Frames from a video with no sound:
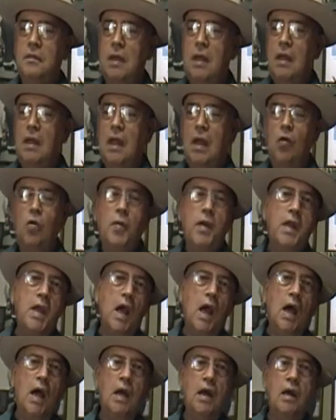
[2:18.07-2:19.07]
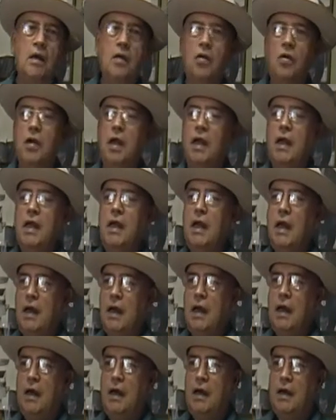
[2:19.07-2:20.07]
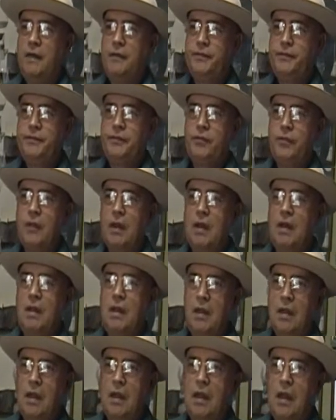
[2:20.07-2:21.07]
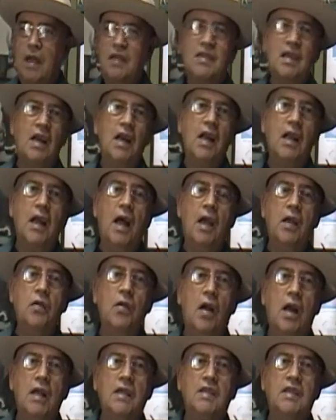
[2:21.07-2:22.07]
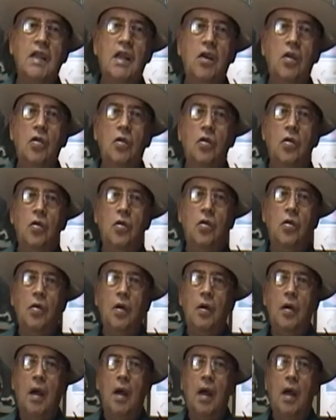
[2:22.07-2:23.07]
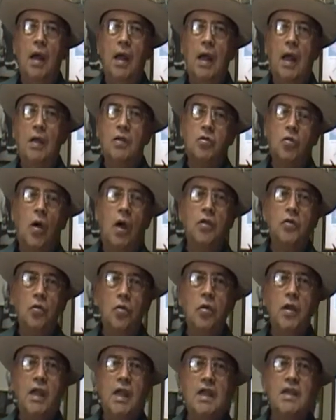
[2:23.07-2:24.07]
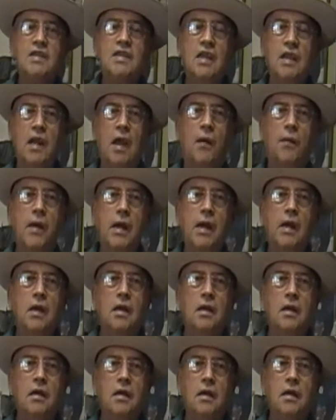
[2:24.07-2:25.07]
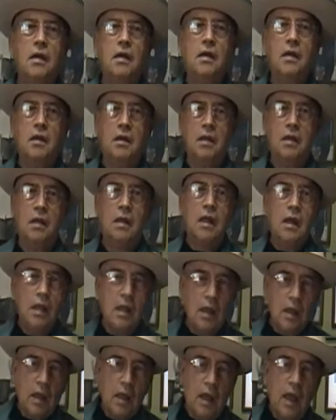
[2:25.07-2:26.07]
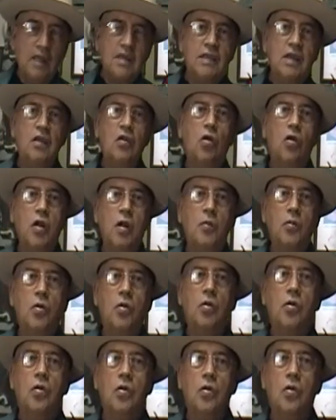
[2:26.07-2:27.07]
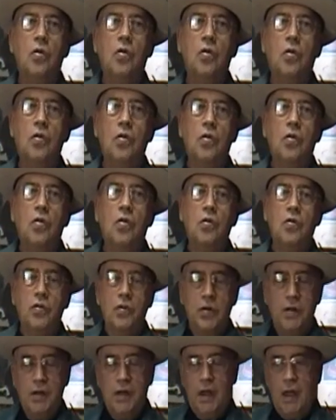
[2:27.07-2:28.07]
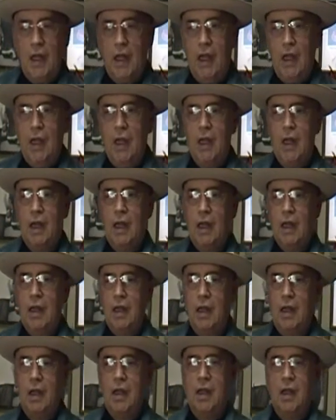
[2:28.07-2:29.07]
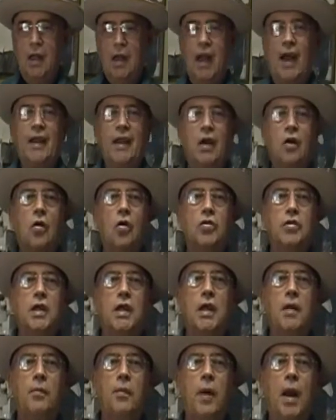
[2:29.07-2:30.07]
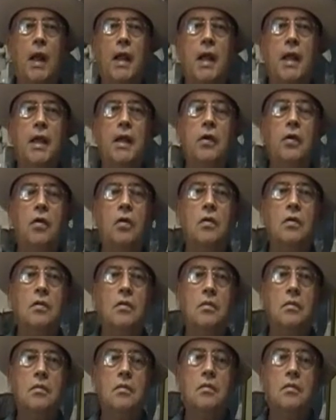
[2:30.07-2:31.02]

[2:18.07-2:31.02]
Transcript: eh, humillar, no quería hacerle daño al exilio eh, actuando un 15 de abril que es sinónimo de la derrota de Playa Girón